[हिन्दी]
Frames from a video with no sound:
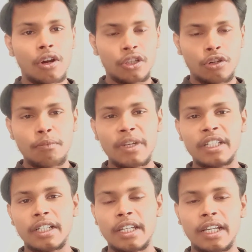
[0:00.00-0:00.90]
और
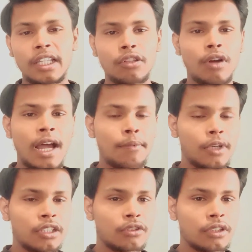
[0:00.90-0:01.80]
रिकमेंड करेगा तो
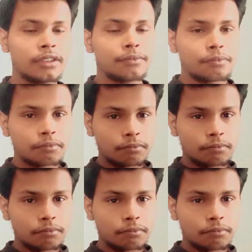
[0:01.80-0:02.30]
आपका जो है